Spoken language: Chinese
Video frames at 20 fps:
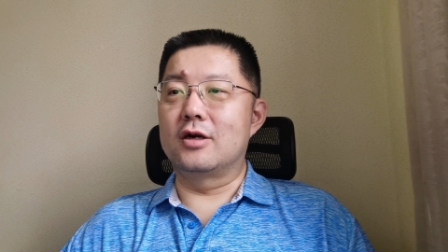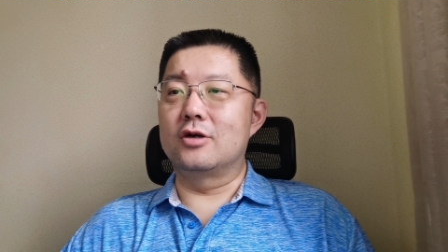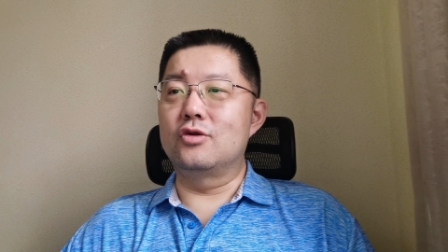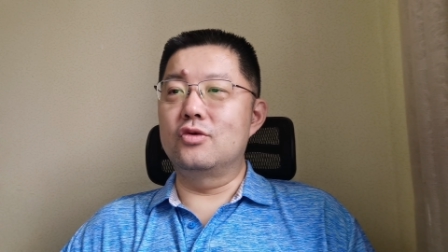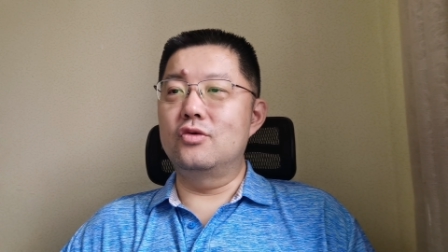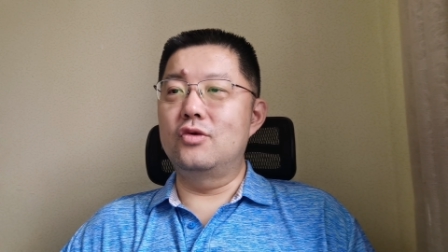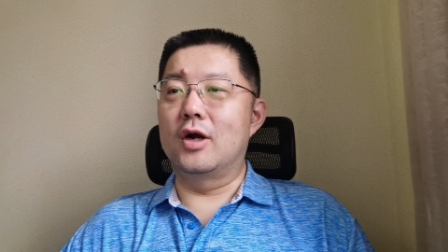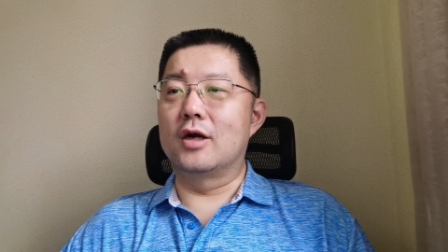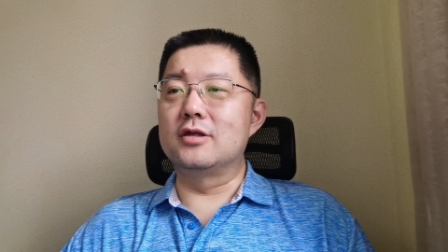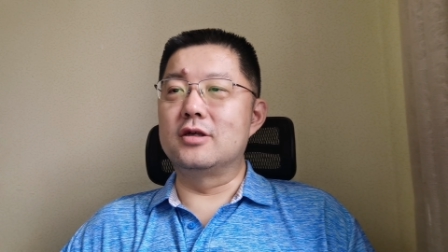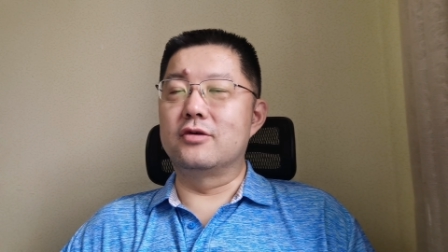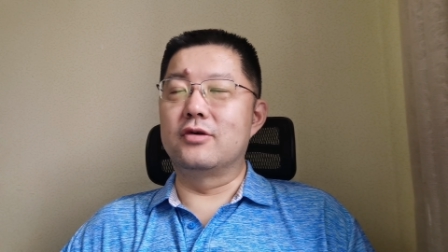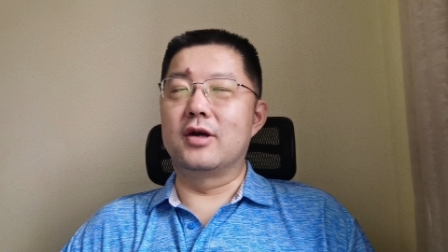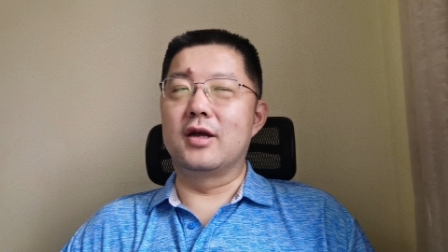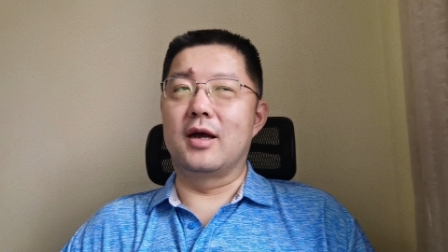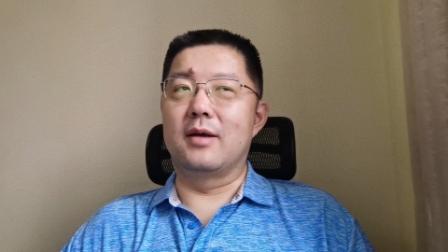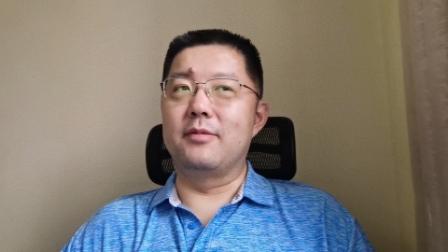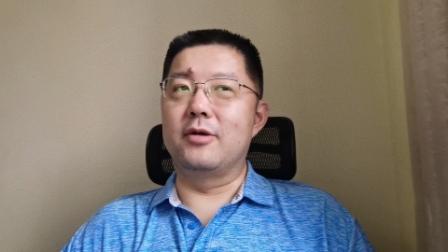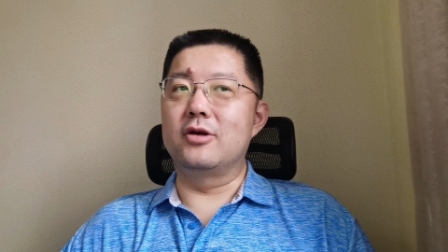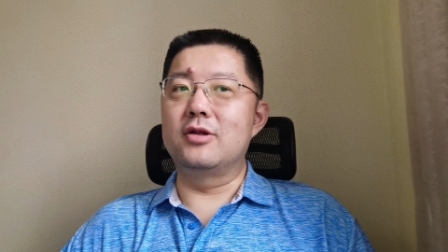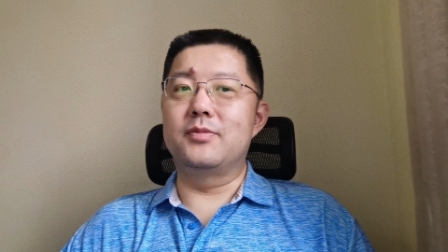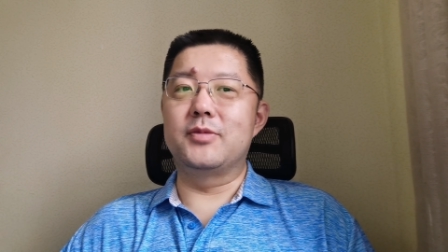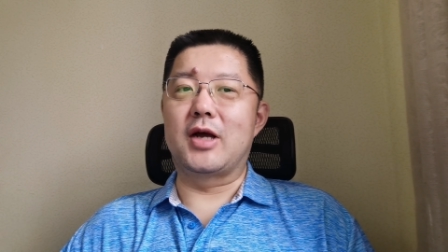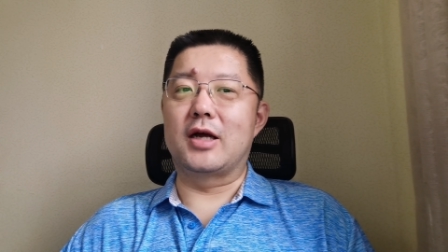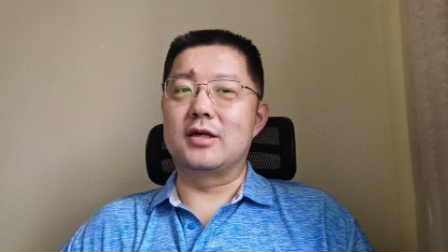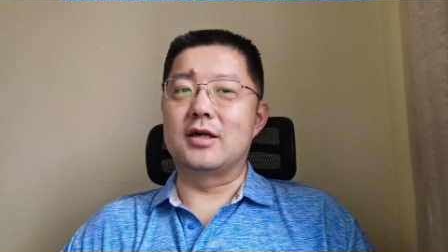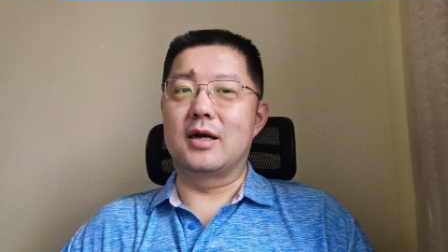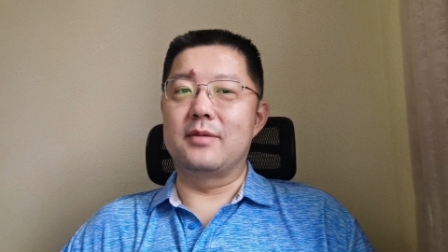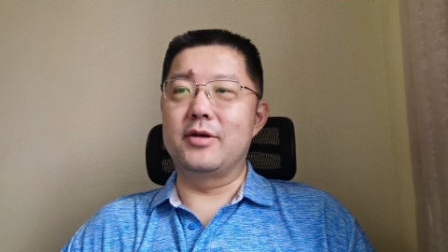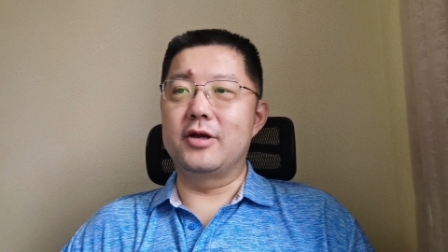但是通常情况下没有那么
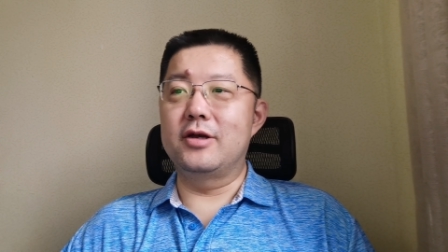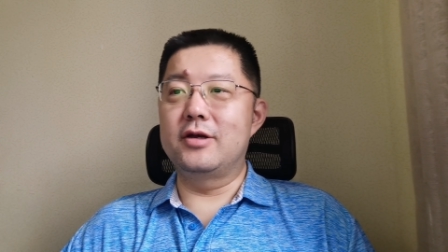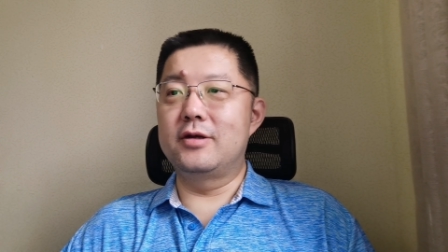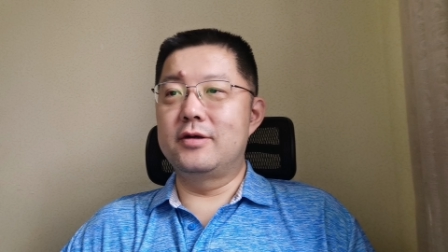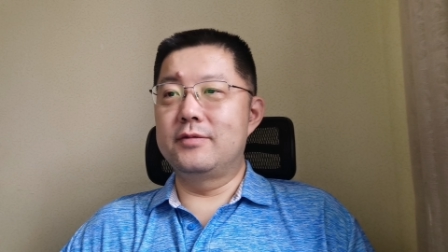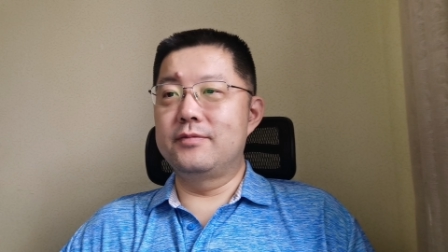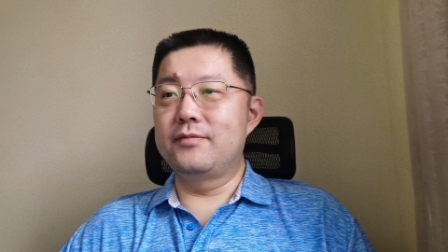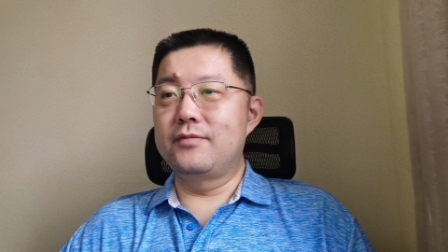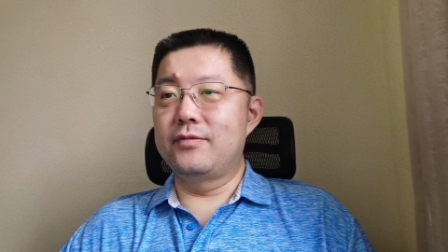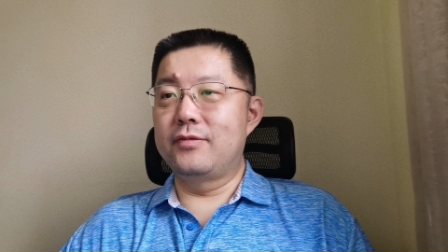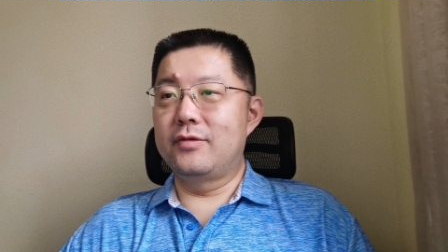大差别